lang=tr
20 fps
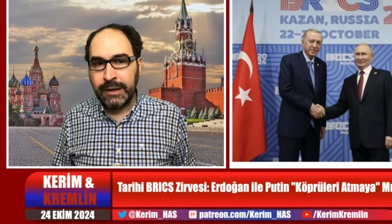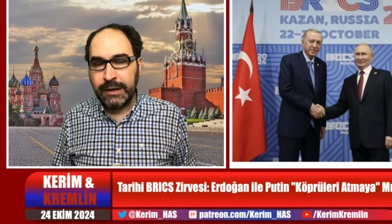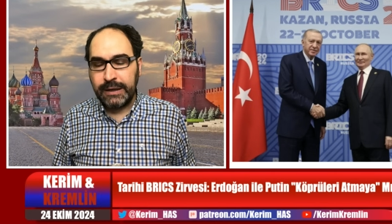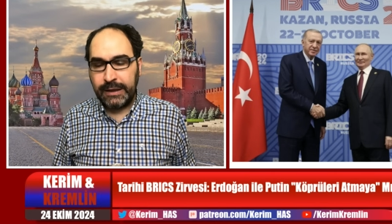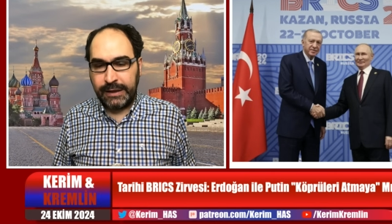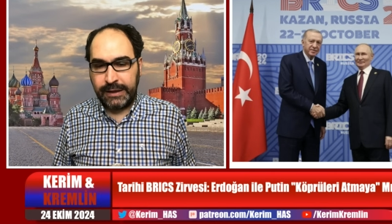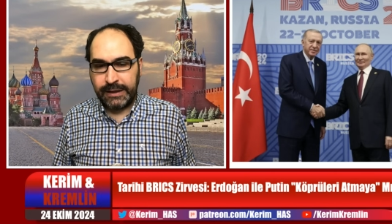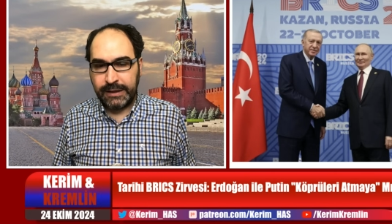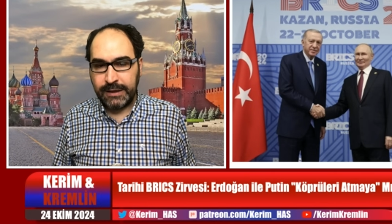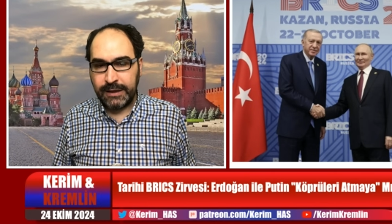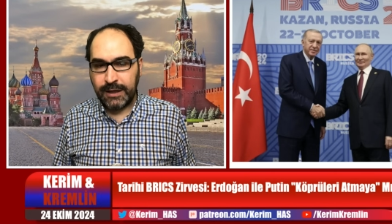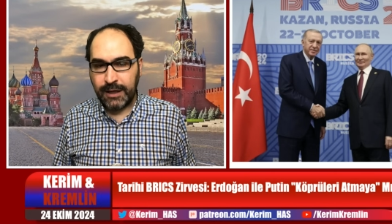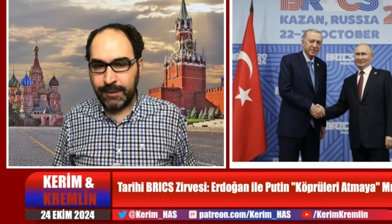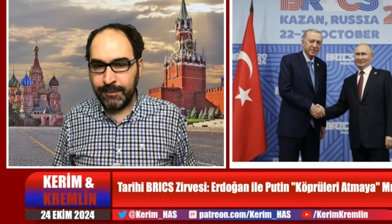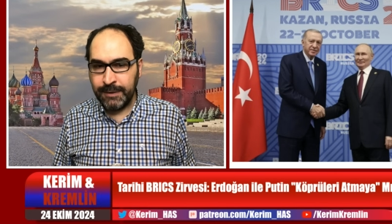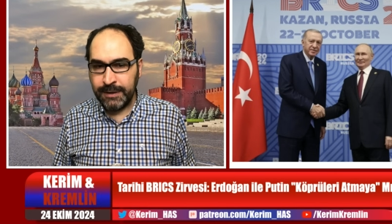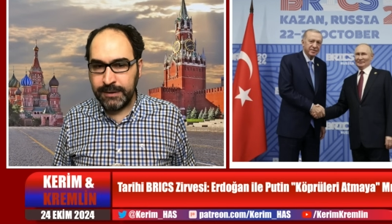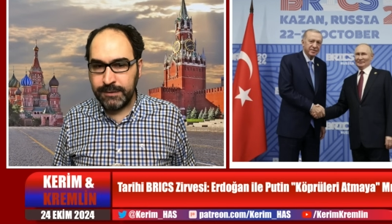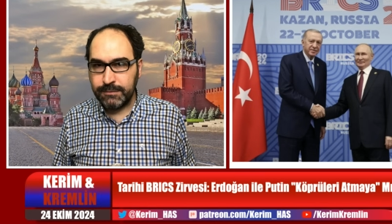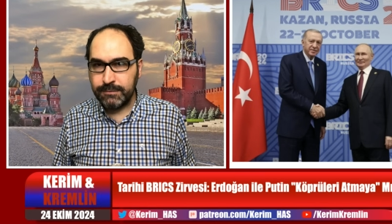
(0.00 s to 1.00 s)
Ee,
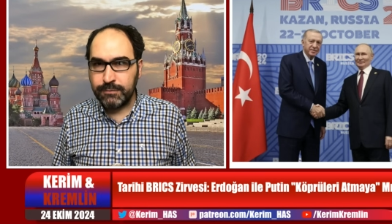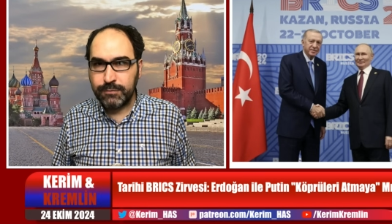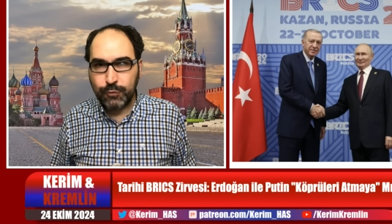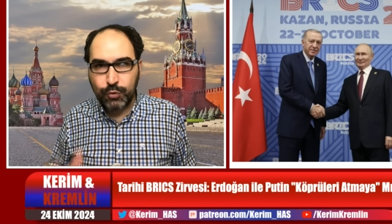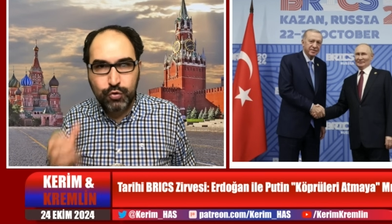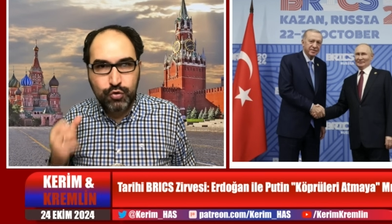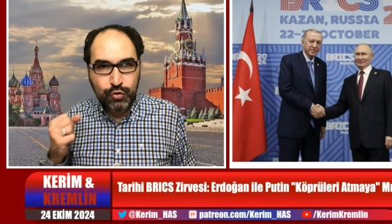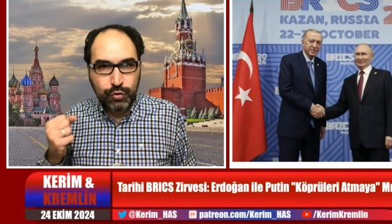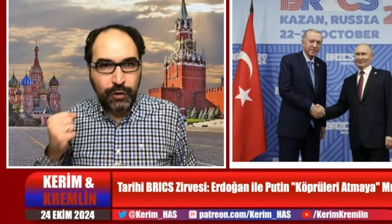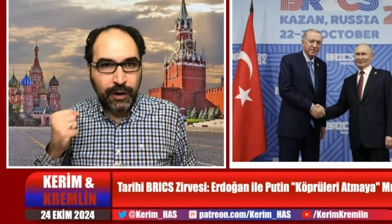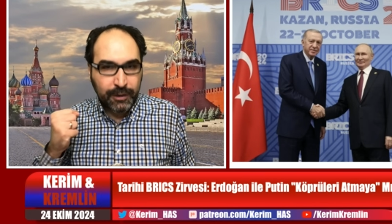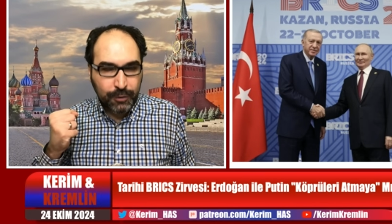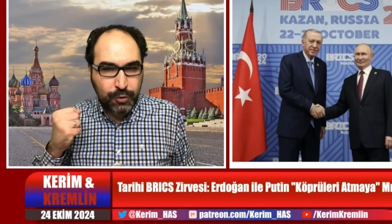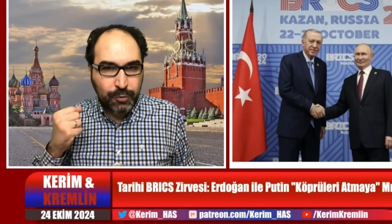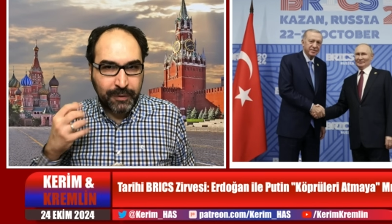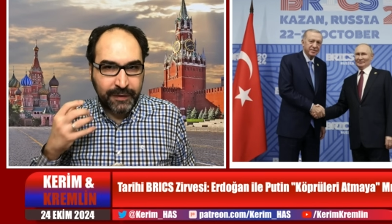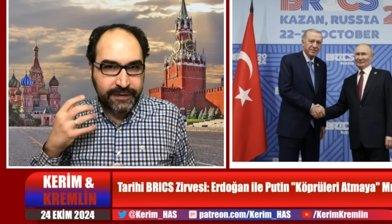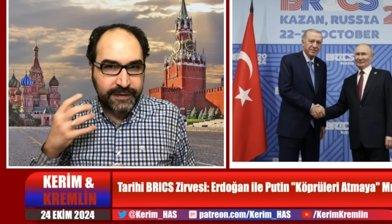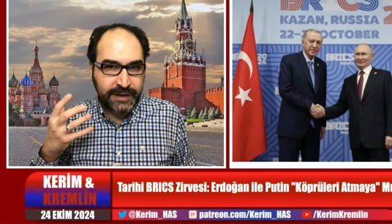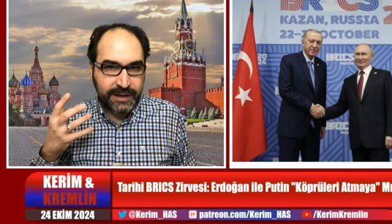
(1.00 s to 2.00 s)
ama güçlü
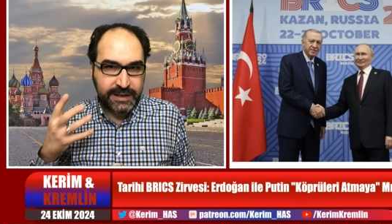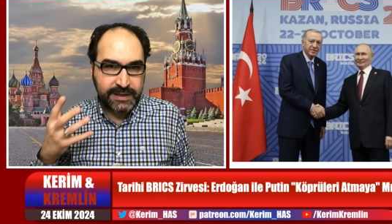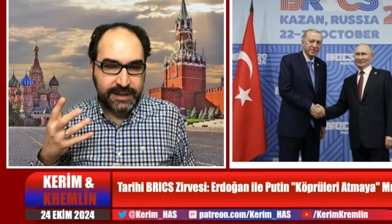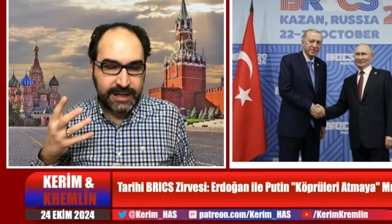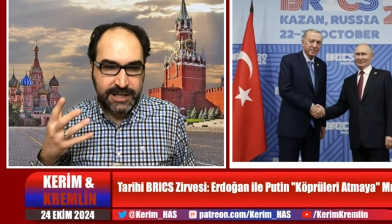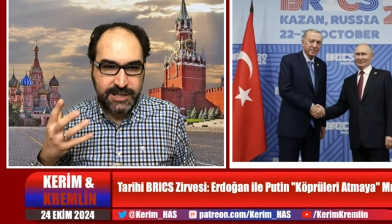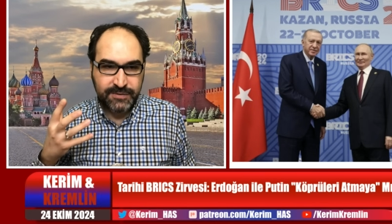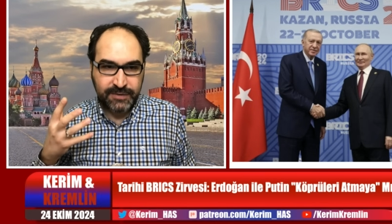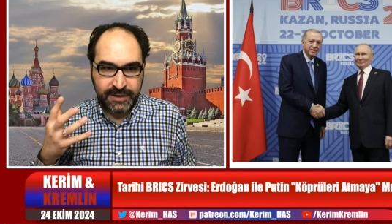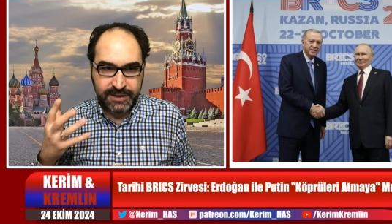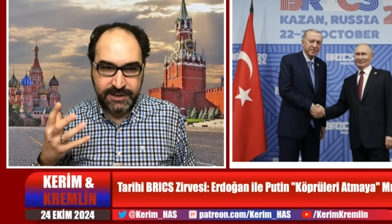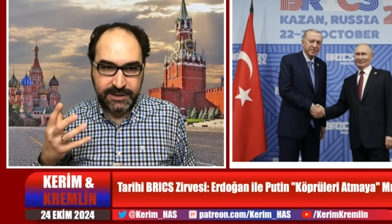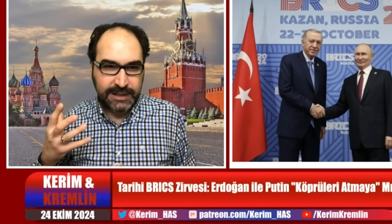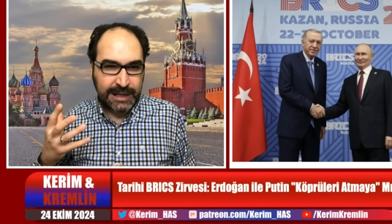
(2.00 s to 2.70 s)
argümanlara ihtiyaç var.